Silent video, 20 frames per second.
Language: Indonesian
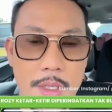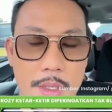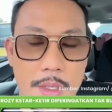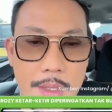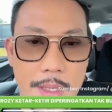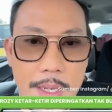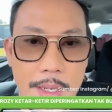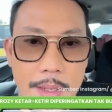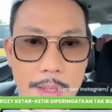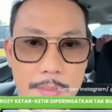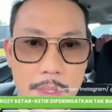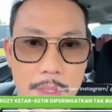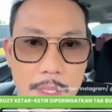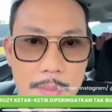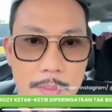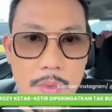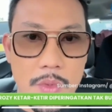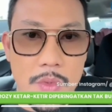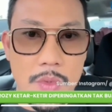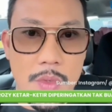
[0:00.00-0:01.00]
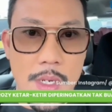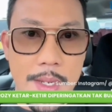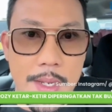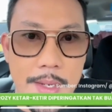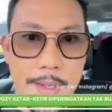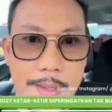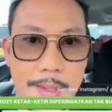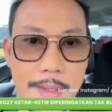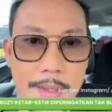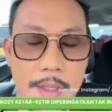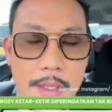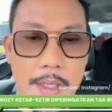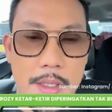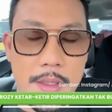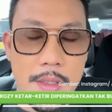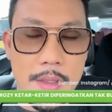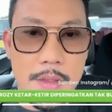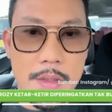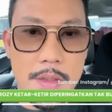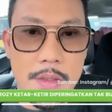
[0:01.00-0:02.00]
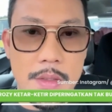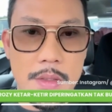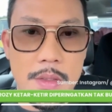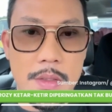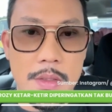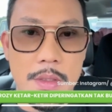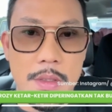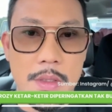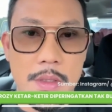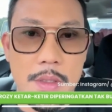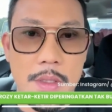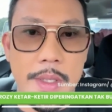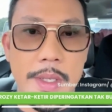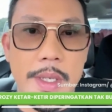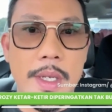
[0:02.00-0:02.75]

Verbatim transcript: menimbulkan ketegangan di publik terkait